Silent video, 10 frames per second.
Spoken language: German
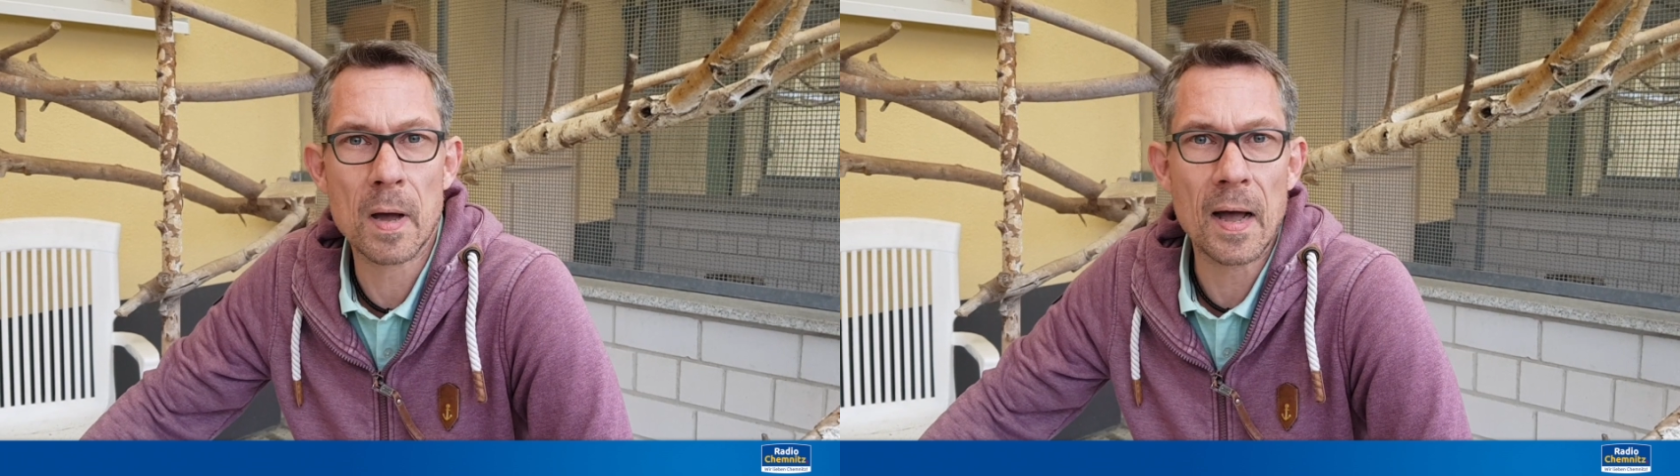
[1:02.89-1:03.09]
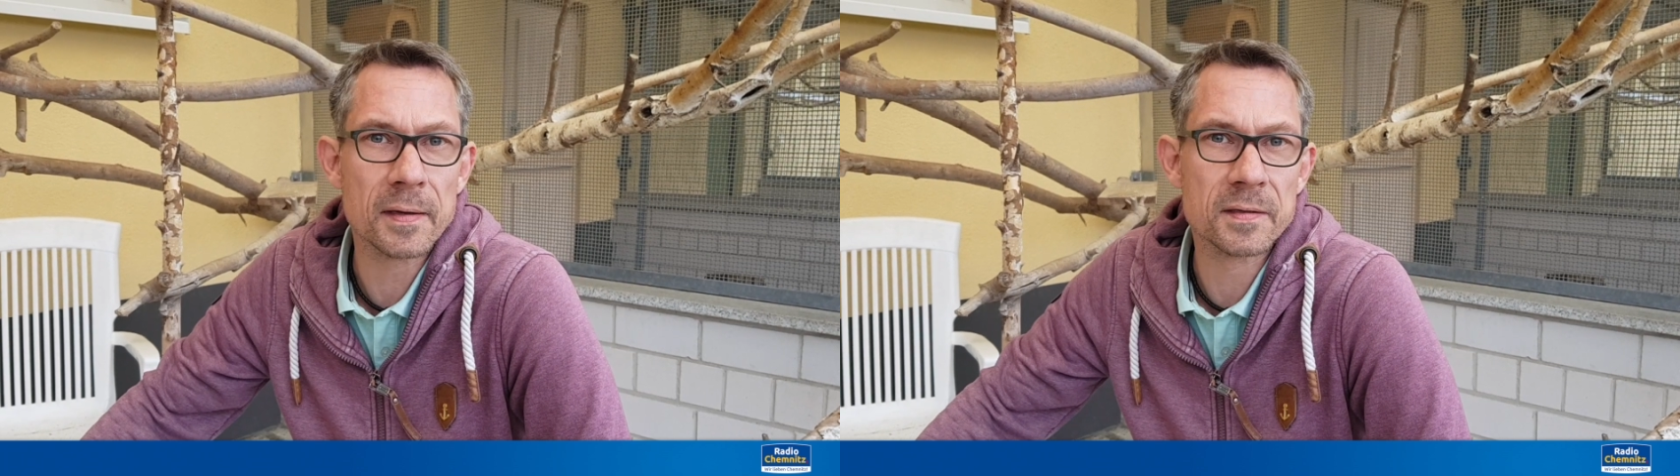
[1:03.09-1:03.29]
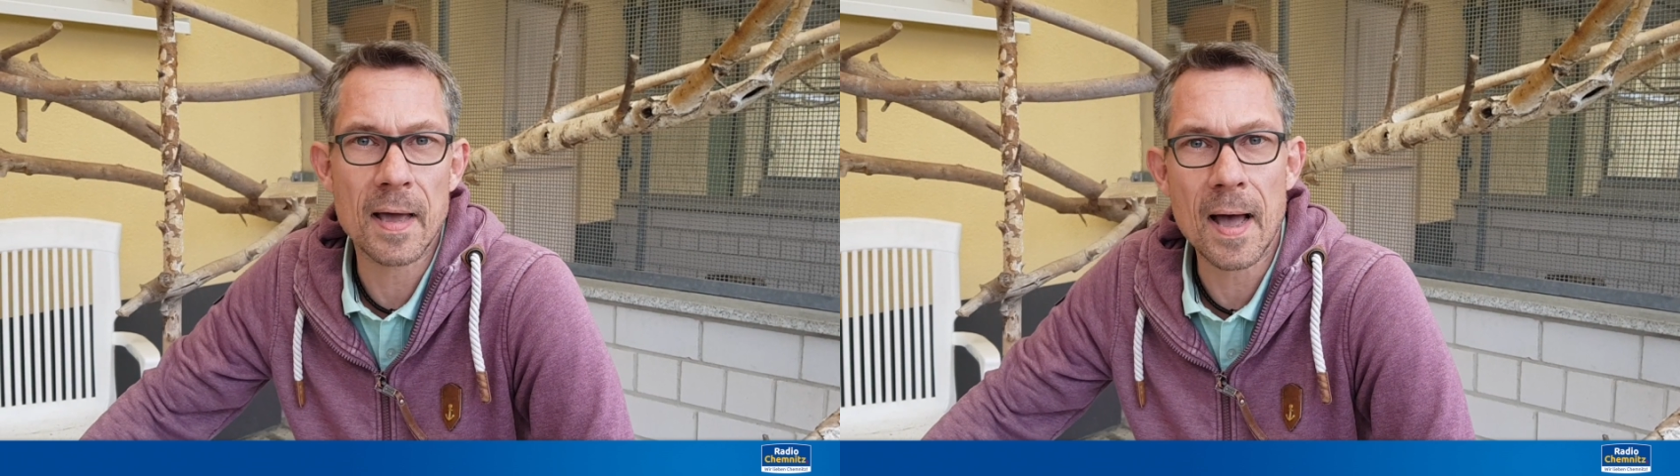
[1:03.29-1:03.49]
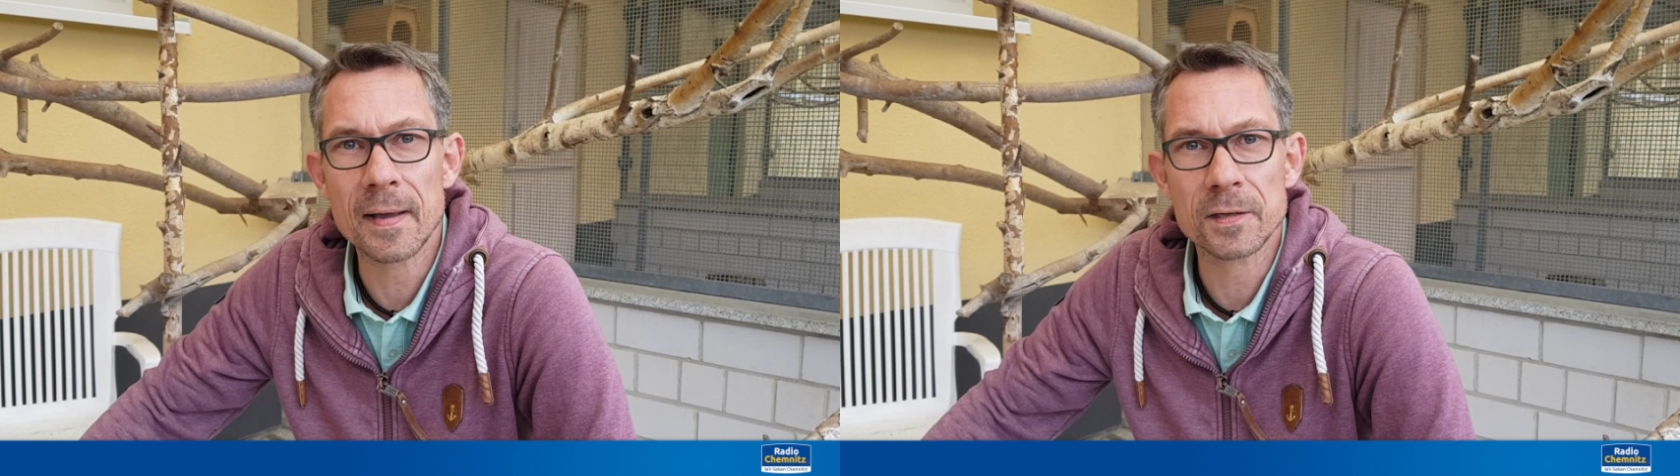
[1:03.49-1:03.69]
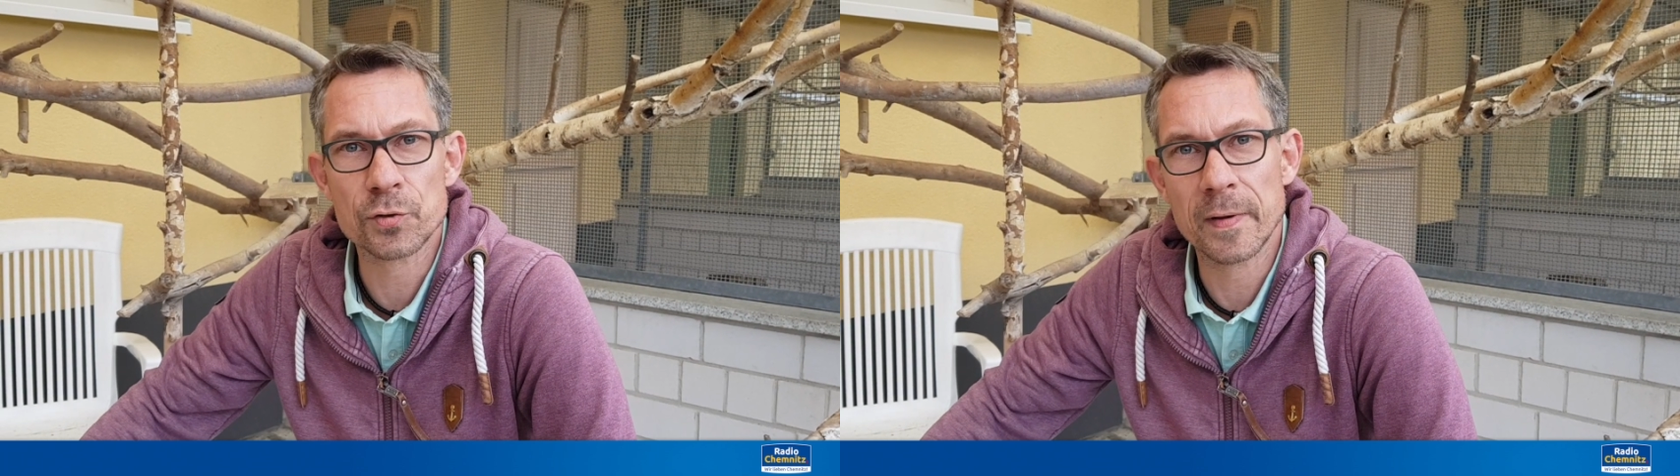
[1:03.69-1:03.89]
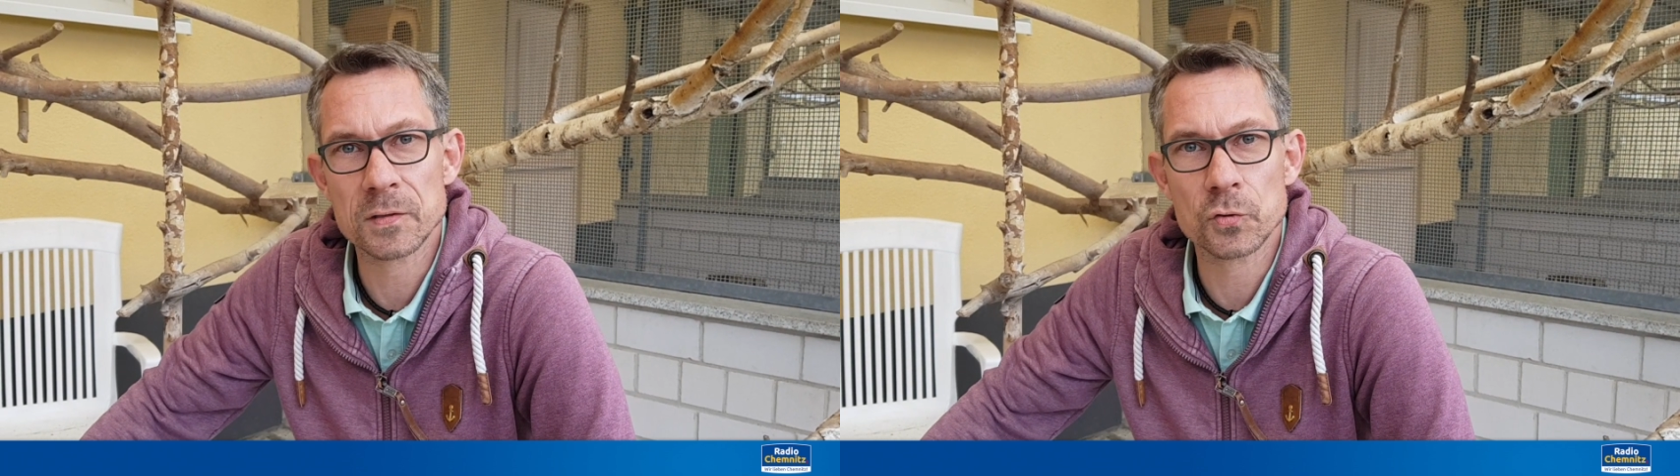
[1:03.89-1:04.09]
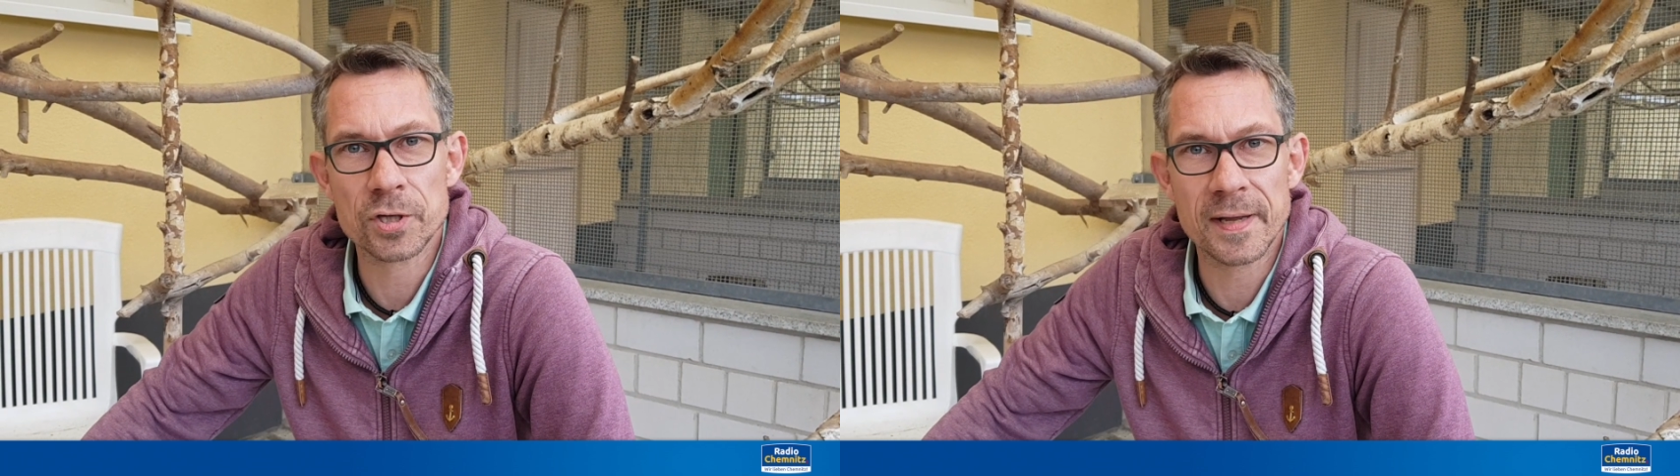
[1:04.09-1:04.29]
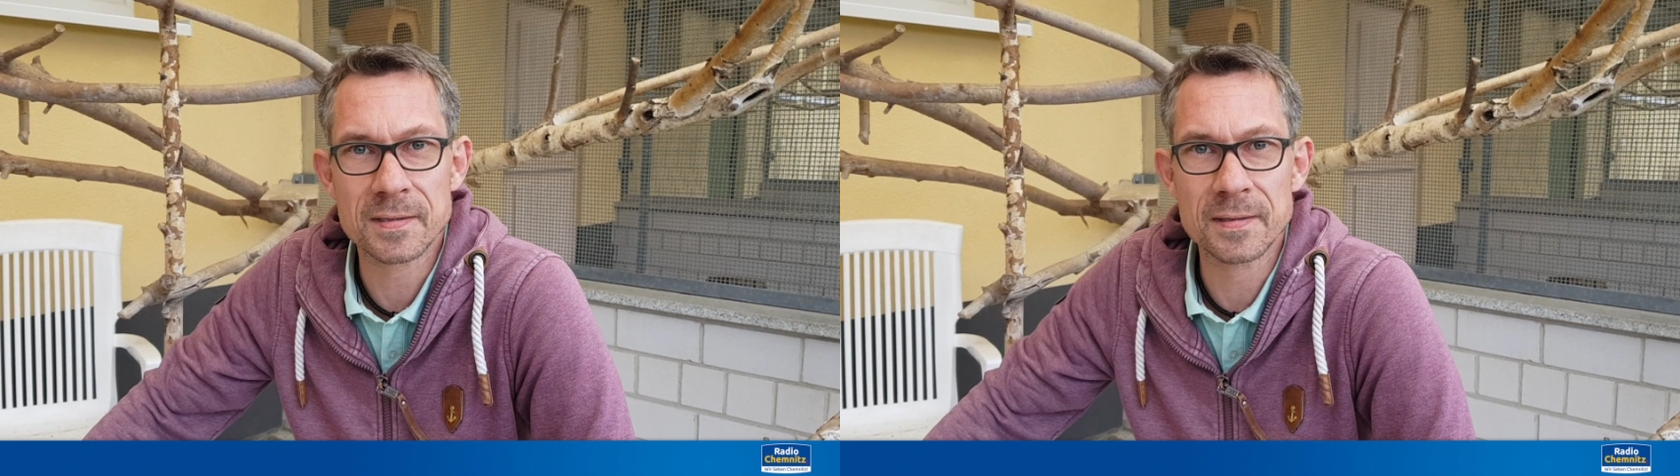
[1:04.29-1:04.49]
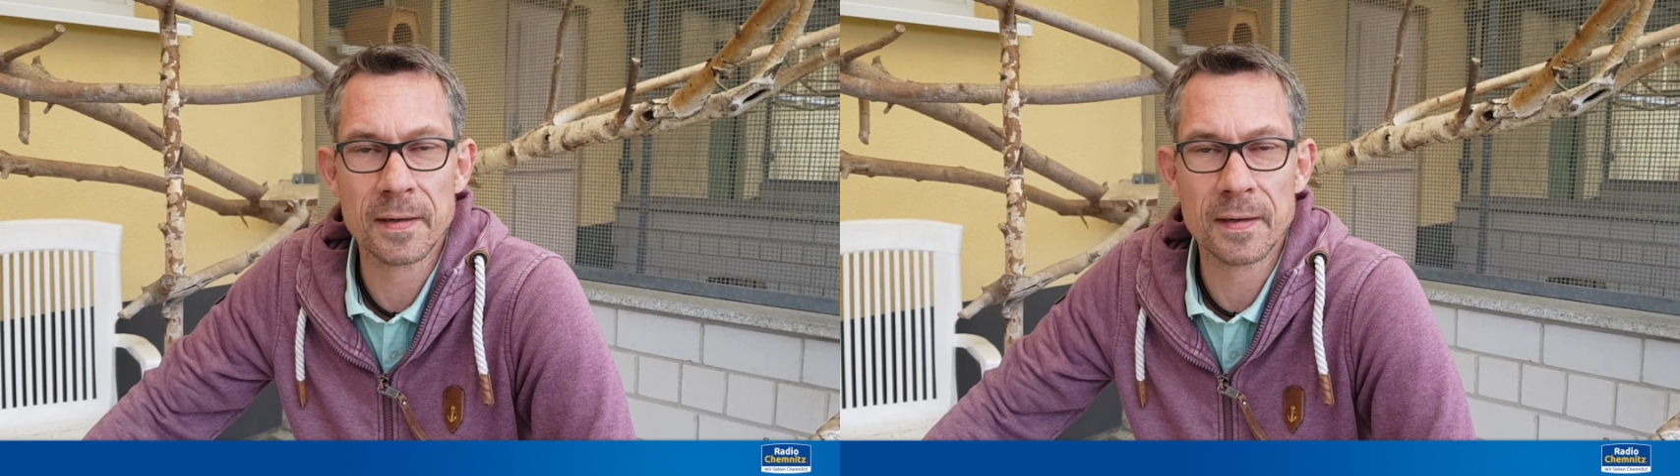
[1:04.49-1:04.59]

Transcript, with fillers: acht Jahre, schwer zu schätzen.